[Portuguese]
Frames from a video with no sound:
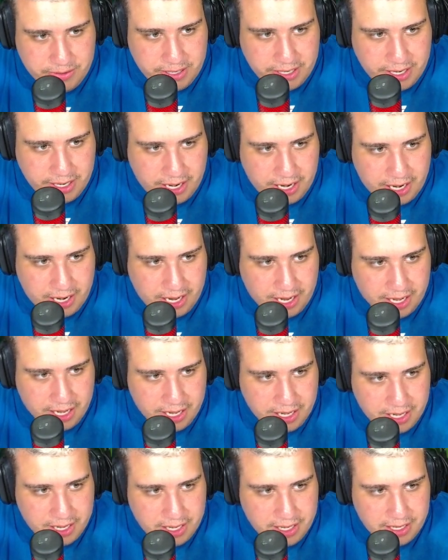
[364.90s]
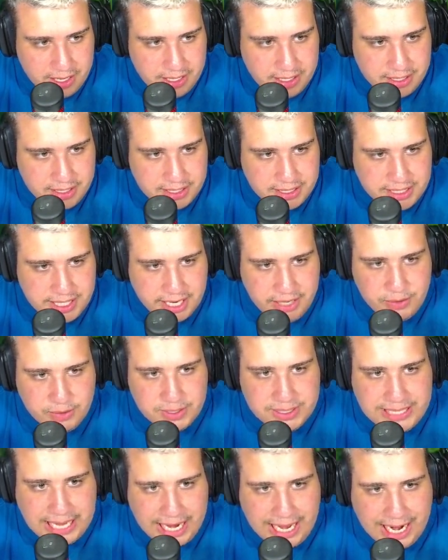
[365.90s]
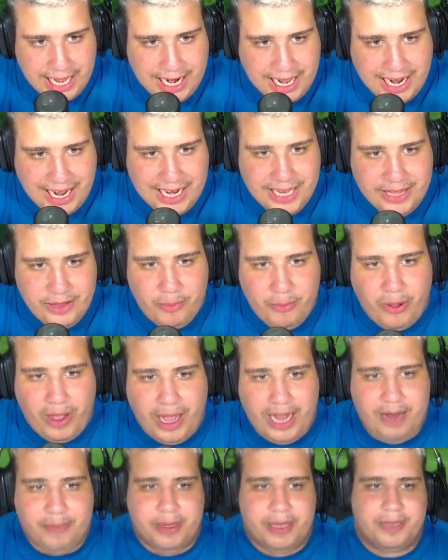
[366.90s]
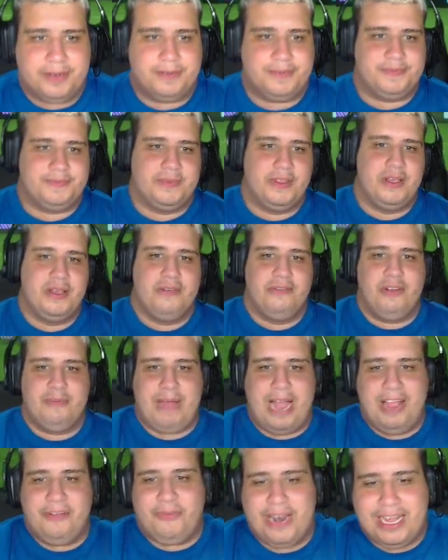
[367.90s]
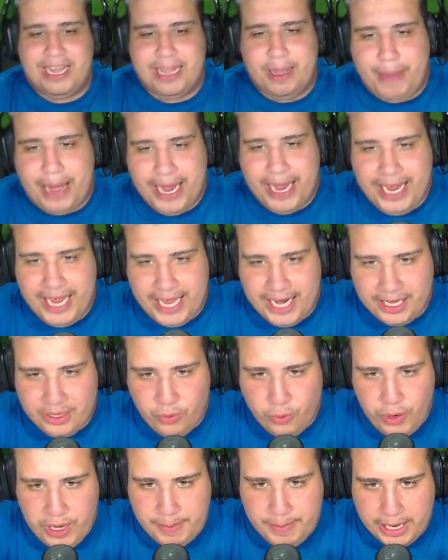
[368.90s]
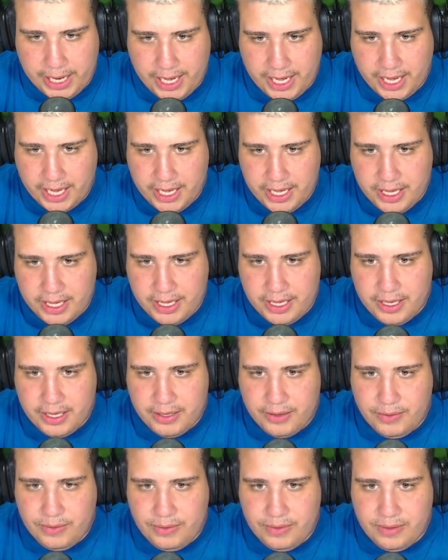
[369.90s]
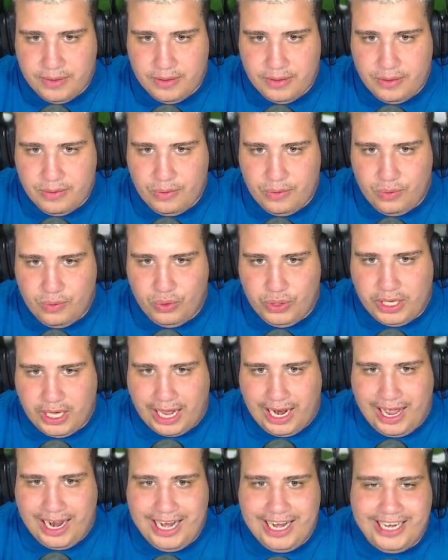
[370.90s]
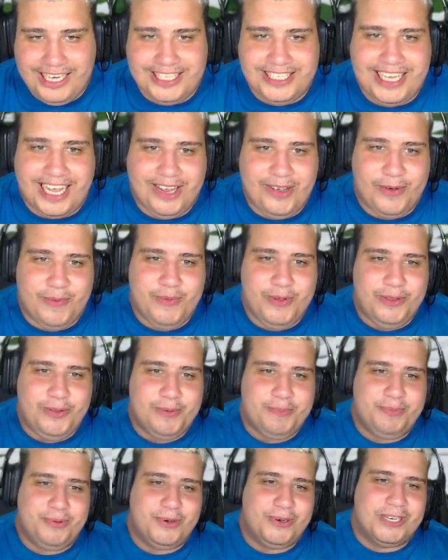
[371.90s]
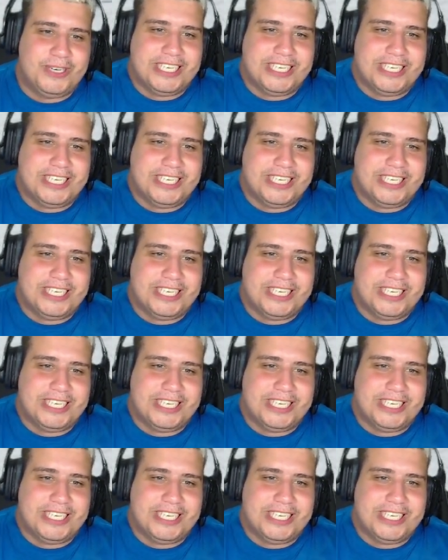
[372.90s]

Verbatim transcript: nele. Lá, lá, lá. Se ele não sai, lá, lá, lá. Ele deu mole, mano. Mais falha da barreira, do Wimmer. Do... Olha, ah, ele saiu muito burro.